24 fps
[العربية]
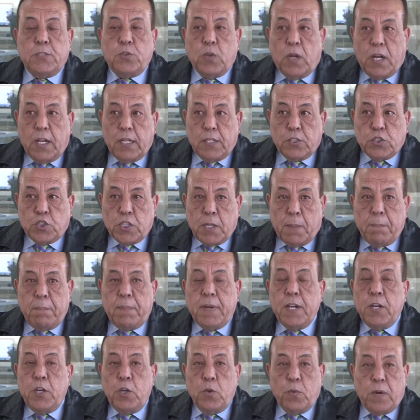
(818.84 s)
دونالد ترامب
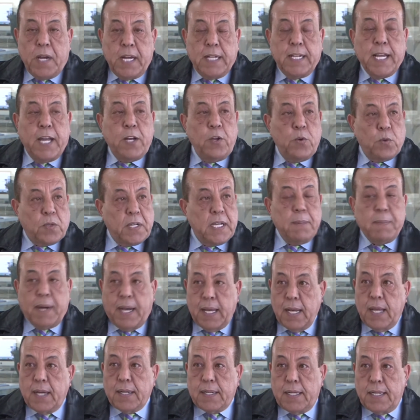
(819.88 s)
يريد ان يقيم
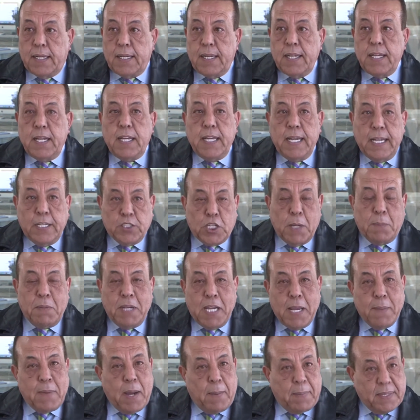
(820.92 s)
علاقه
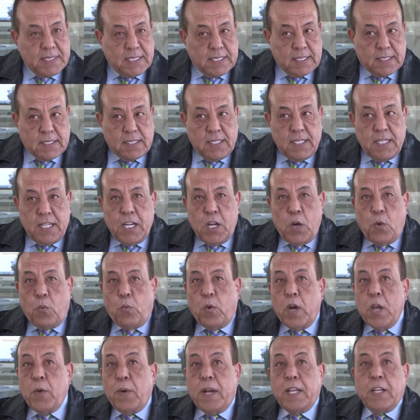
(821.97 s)
ايجابيه مع مصر
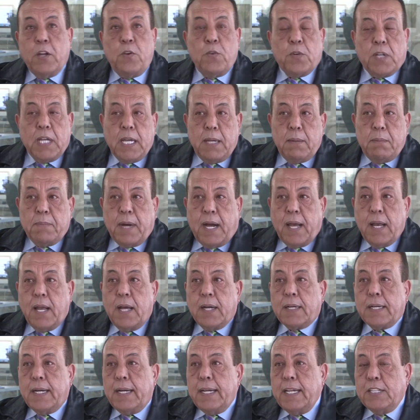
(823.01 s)
ويريد ان يقيم
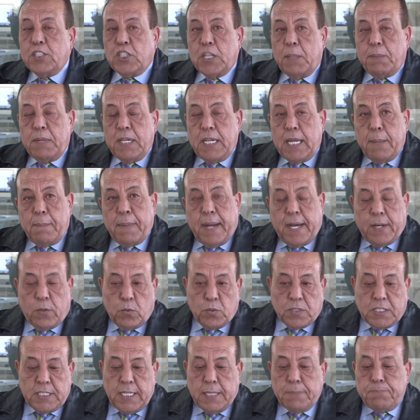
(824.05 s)
علاقه ايجابيه مع
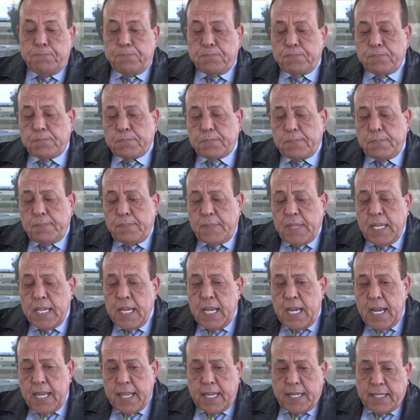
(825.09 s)
روسيا
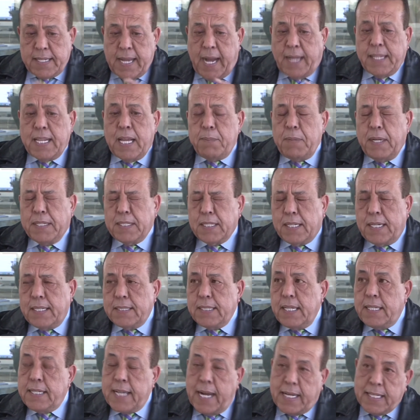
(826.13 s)
إذا دعنا
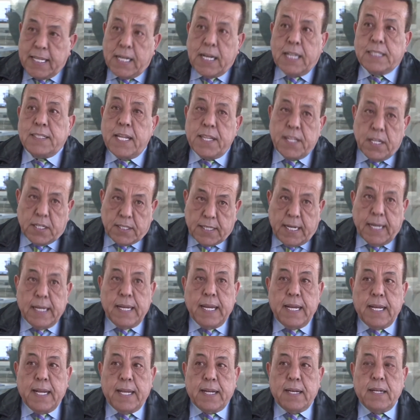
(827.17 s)
باعتقادي دعنا ننتظر
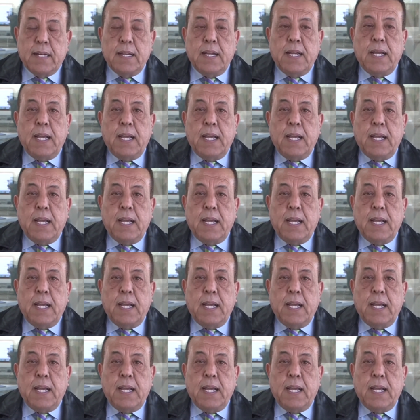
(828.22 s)
قليلا